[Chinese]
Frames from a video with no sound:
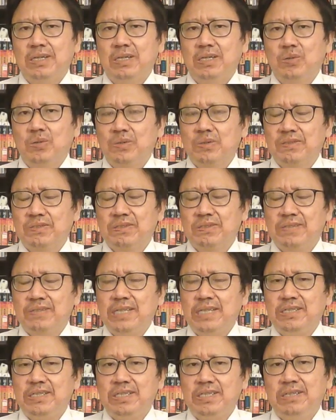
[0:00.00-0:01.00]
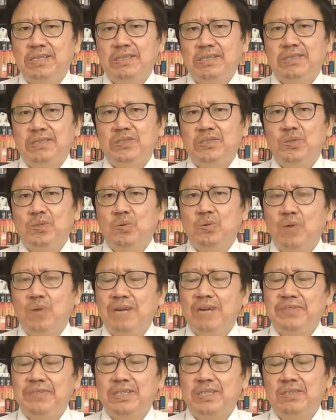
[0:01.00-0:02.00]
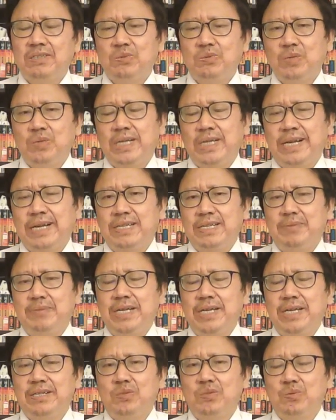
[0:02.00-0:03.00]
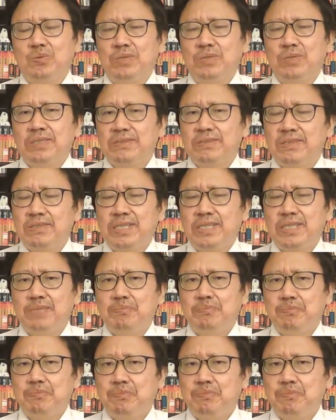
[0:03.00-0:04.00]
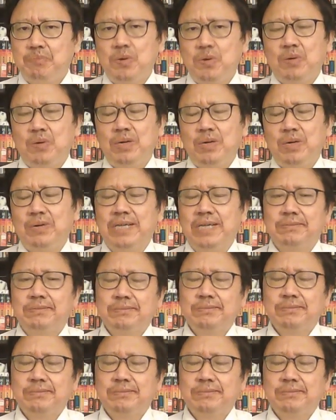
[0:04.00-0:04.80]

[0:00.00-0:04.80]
而俄罗斯趁机就瓜分了乌克兰一片领土，至今不予归还。